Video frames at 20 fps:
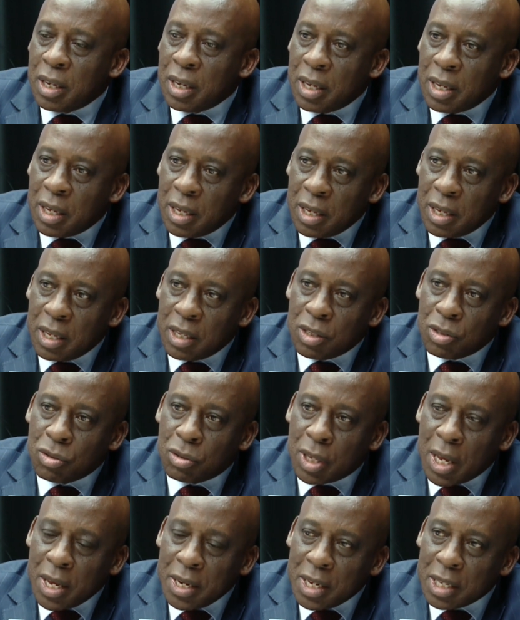est
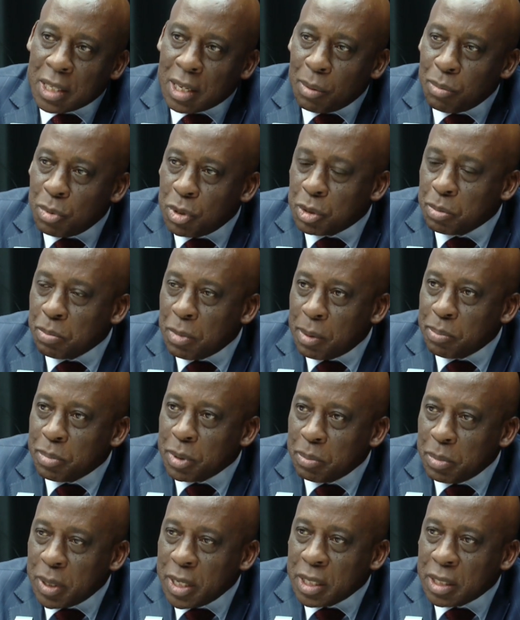un établissement
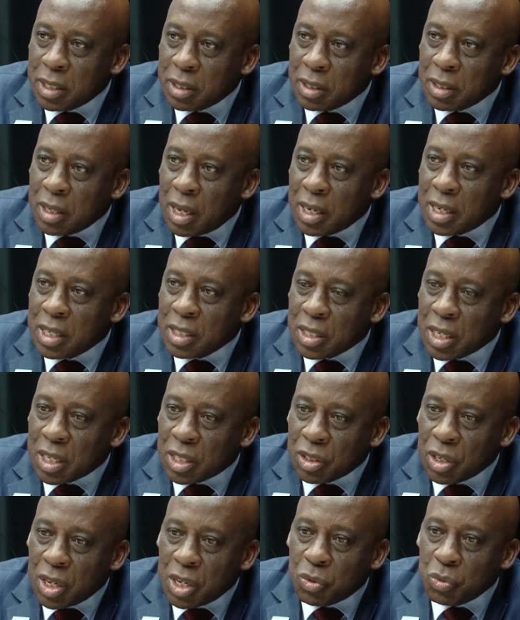public dans le
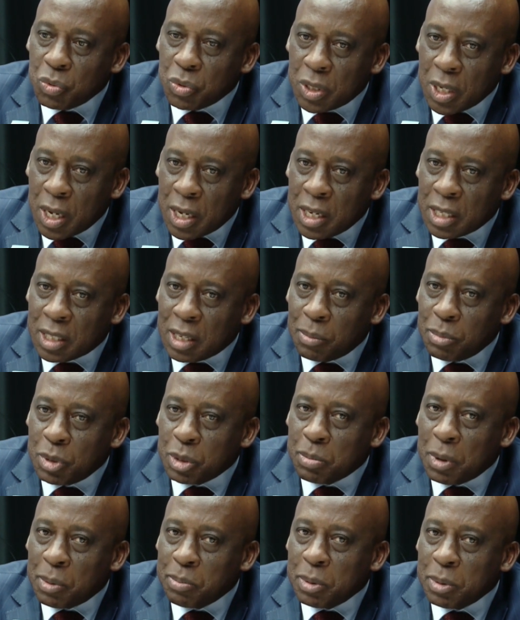secteur routier, un
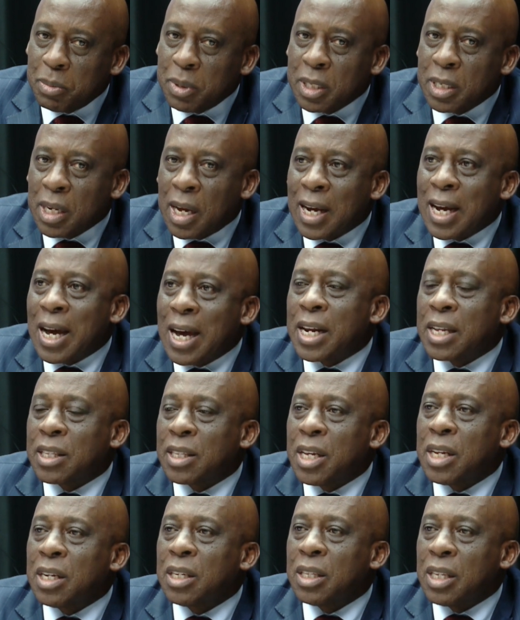établissement public à
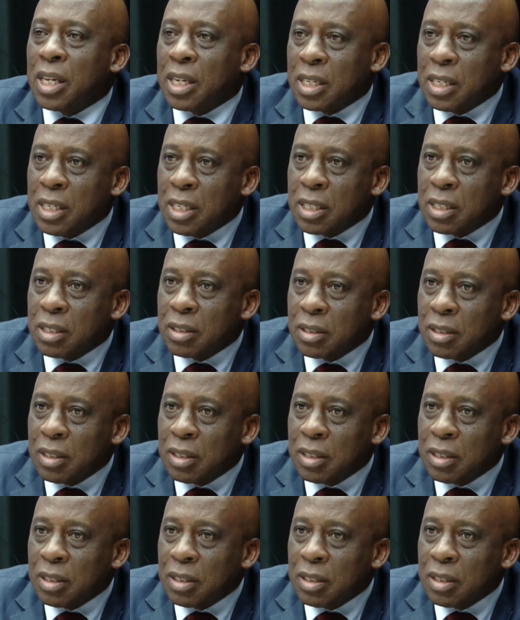caractère technique.